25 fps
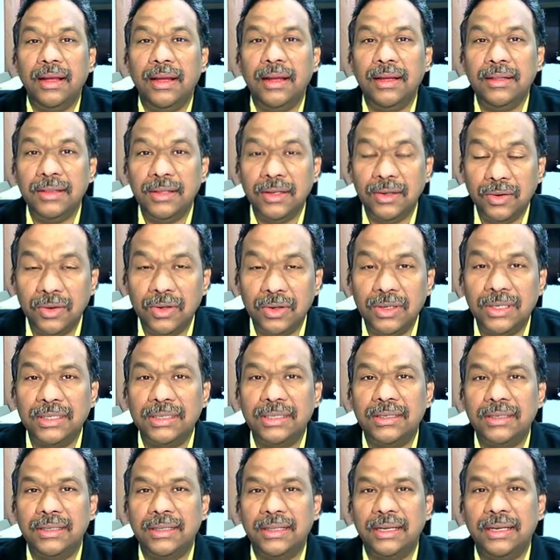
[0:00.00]
இந்த
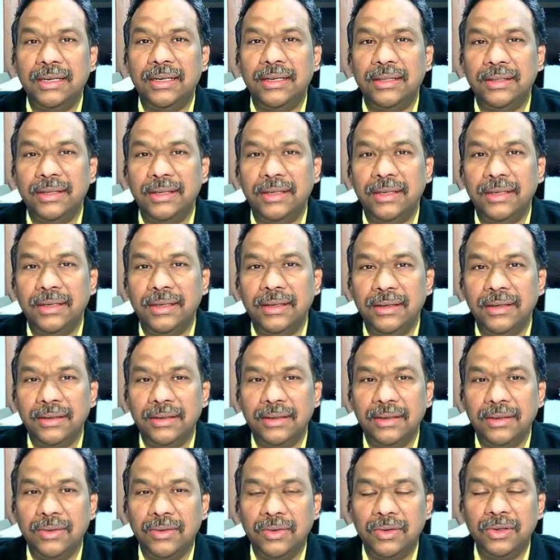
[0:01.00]
நோக்கத்துக்கு தான் அதை
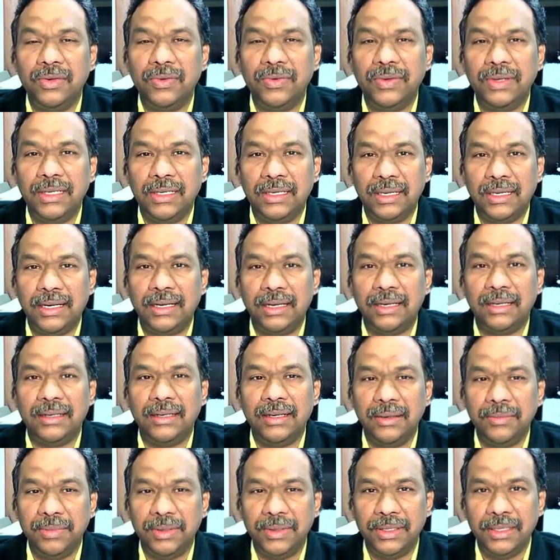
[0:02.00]
கொண்டு வருகிறார்
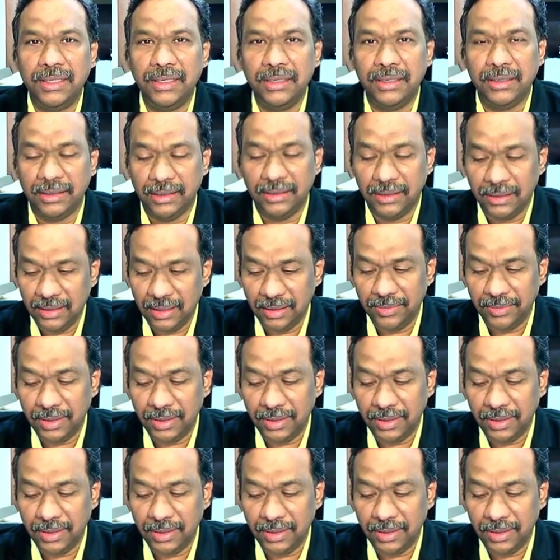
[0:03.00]
என்பதை நாம்